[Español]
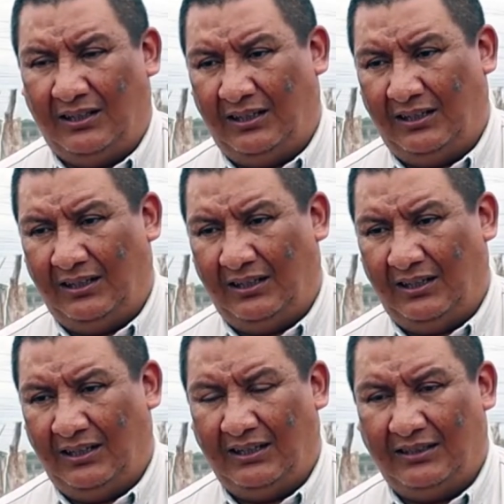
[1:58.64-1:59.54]
Eh,
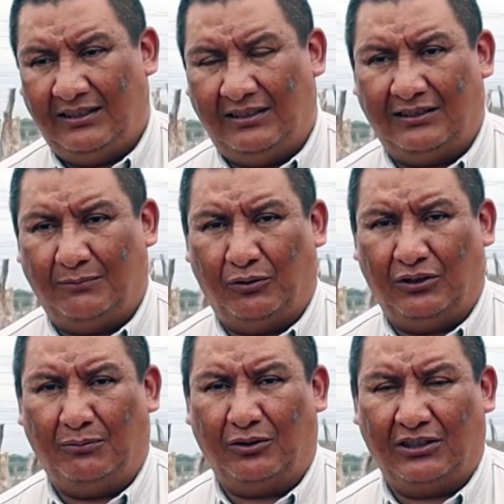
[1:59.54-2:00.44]
es decir, si
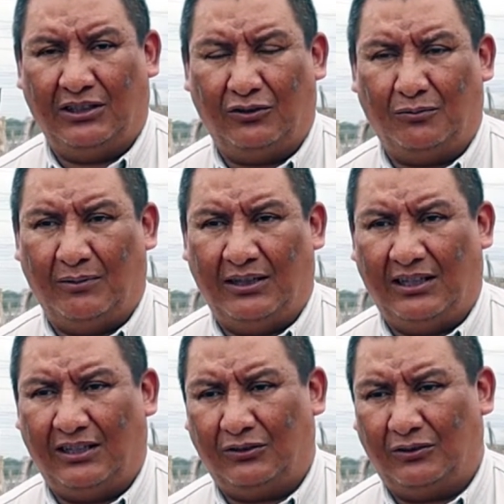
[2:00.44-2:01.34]
podemos tener un
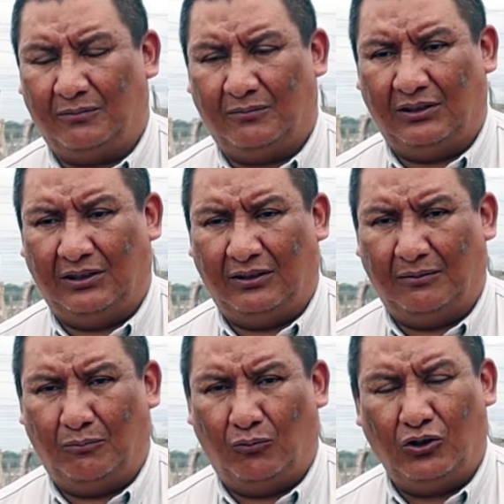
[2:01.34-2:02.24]
verano eh,
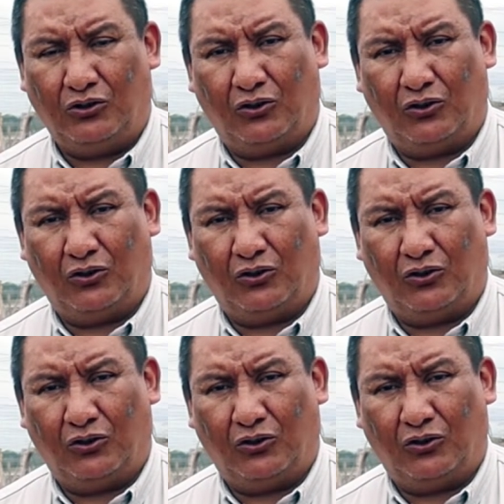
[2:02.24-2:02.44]
muy